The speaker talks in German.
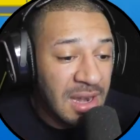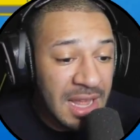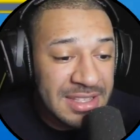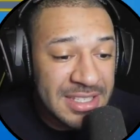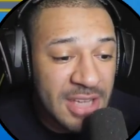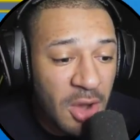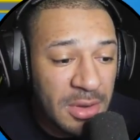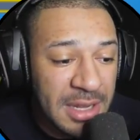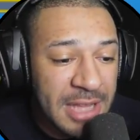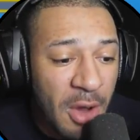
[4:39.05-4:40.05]
Let's
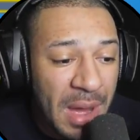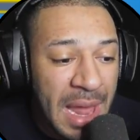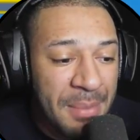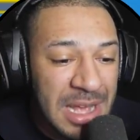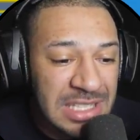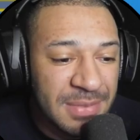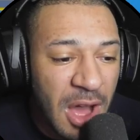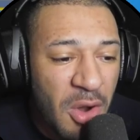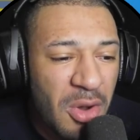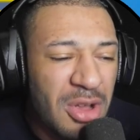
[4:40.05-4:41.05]
go. Den Taucherhelm essen wir auch.